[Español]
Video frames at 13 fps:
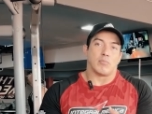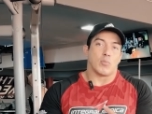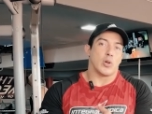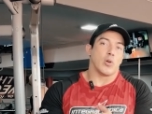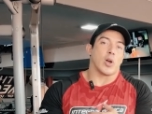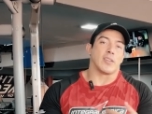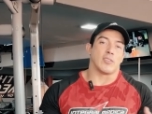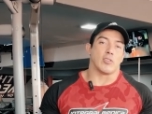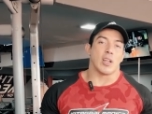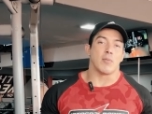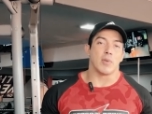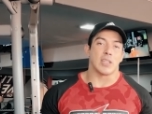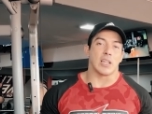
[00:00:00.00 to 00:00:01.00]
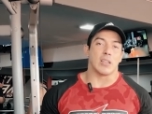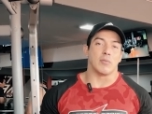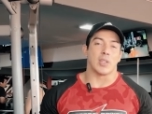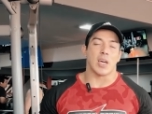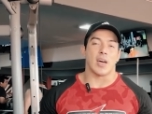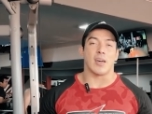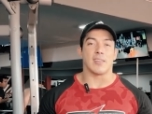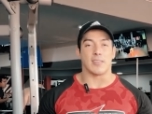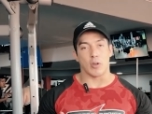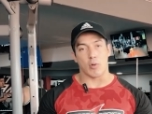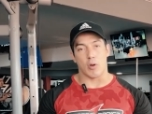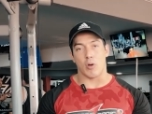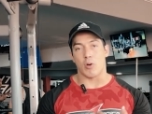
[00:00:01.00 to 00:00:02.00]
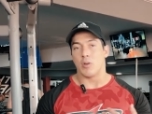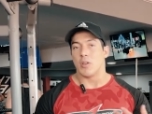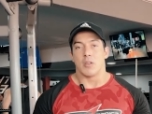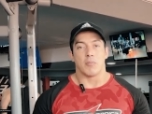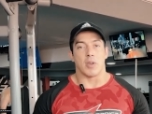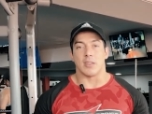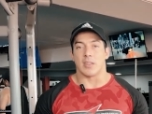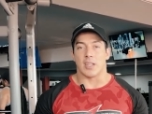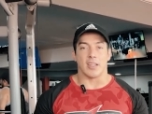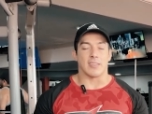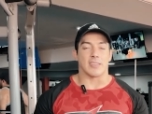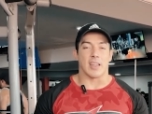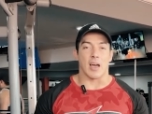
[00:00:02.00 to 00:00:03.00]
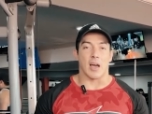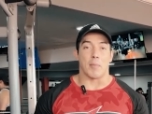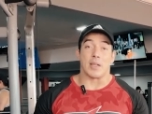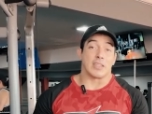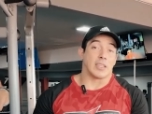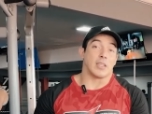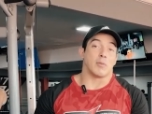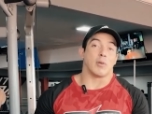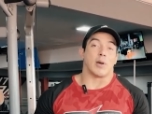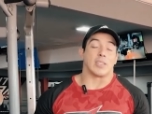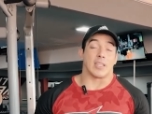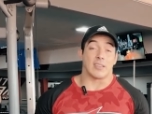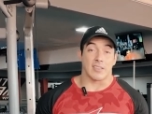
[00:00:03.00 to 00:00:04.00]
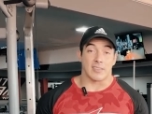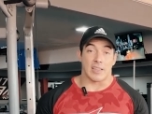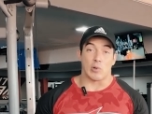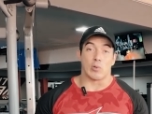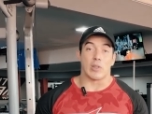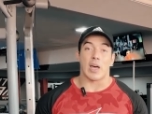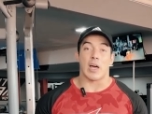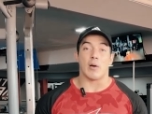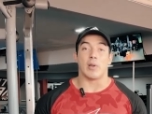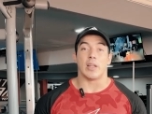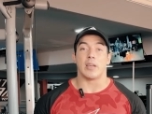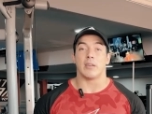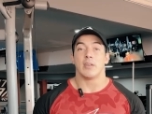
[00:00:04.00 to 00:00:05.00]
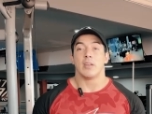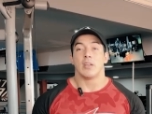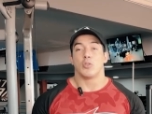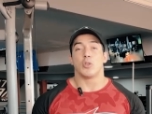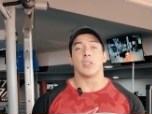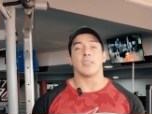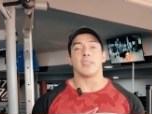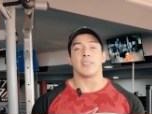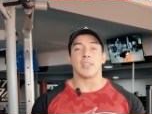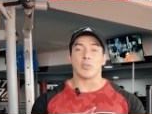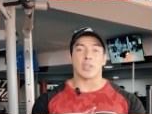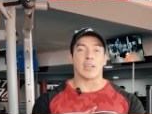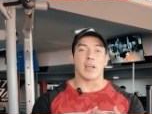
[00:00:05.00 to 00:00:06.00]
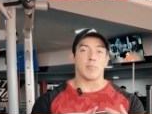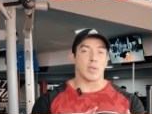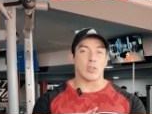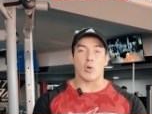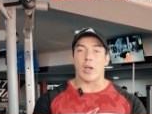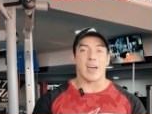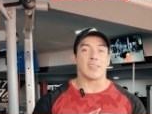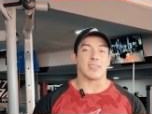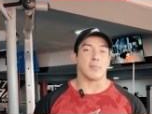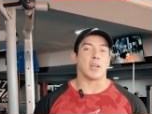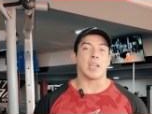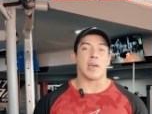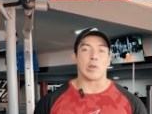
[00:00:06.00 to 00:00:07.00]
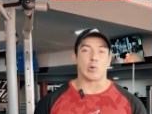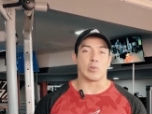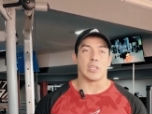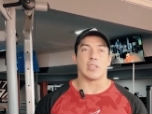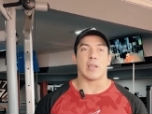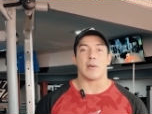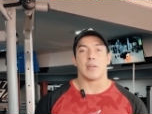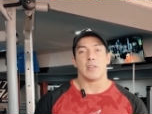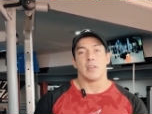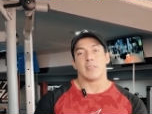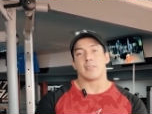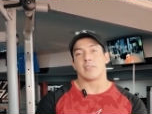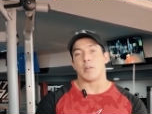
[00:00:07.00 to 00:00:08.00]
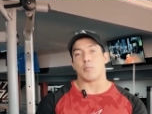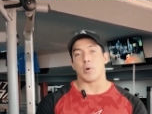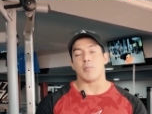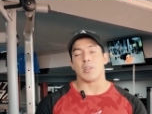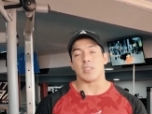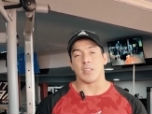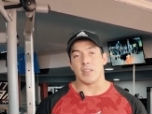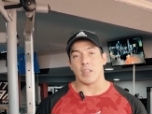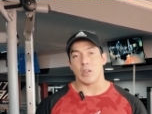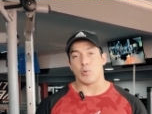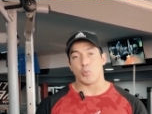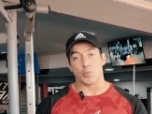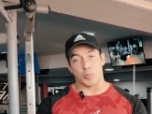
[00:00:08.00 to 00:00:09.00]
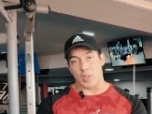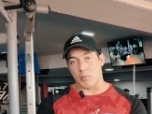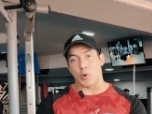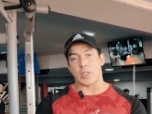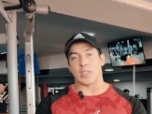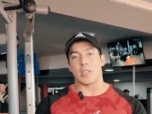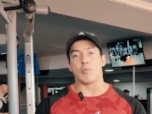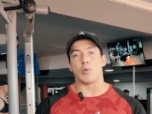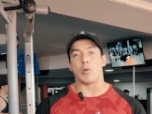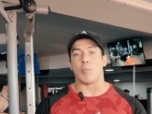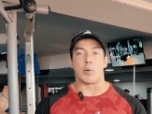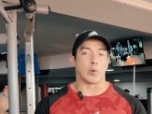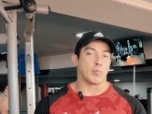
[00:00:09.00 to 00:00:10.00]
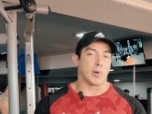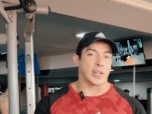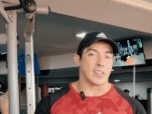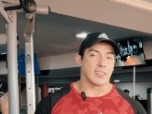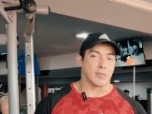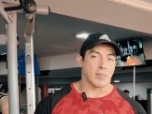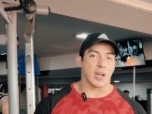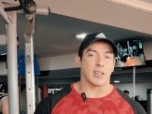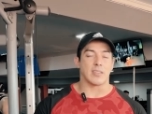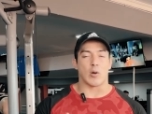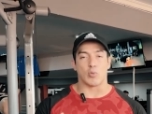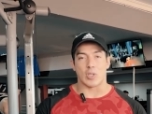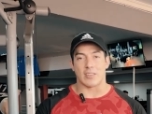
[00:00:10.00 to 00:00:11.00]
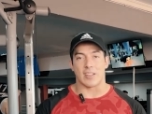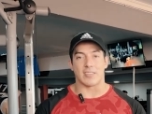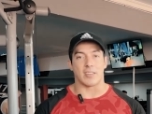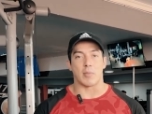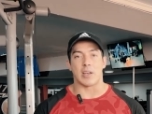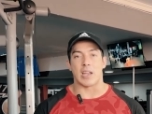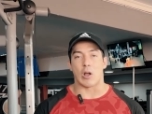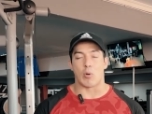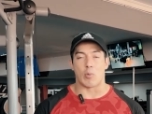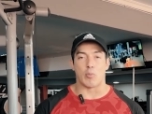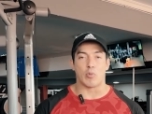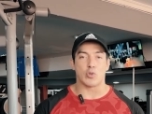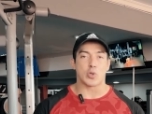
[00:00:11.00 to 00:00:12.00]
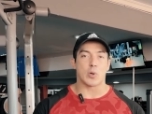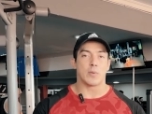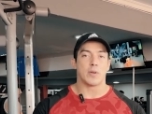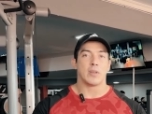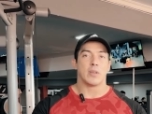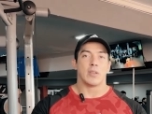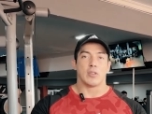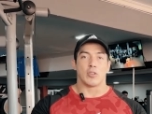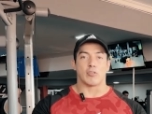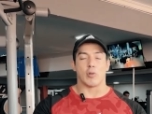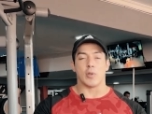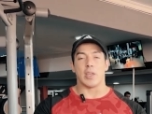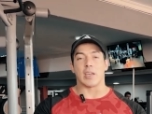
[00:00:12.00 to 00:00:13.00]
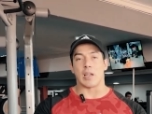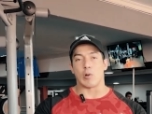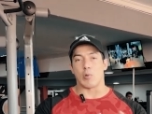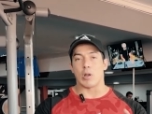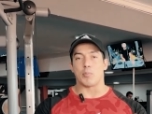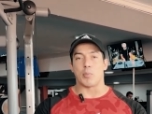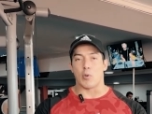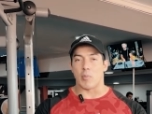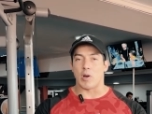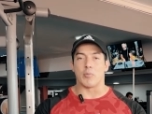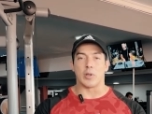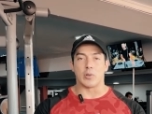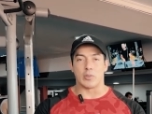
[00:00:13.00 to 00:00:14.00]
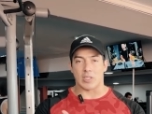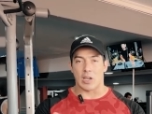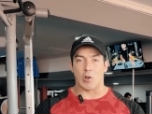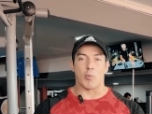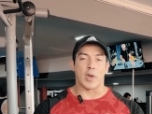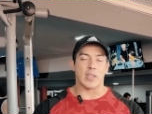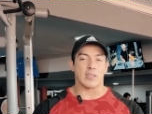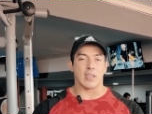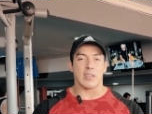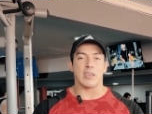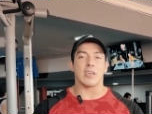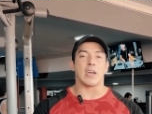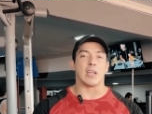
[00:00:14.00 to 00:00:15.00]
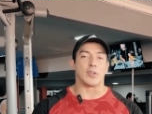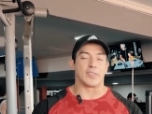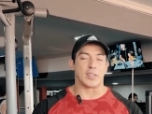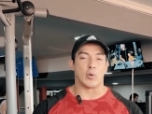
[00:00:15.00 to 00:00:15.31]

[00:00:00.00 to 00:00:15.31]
voy ocasionalmente al gimnasio, me interesa mantenerme bastante saludable. No es necesario estar cambiando cada semana de rutina. Se puede mantener un mismo estímulo por un par de semanas, unas tres semanas como mucho. No se olviden que el cuerpo más o menos entre los 20 días y los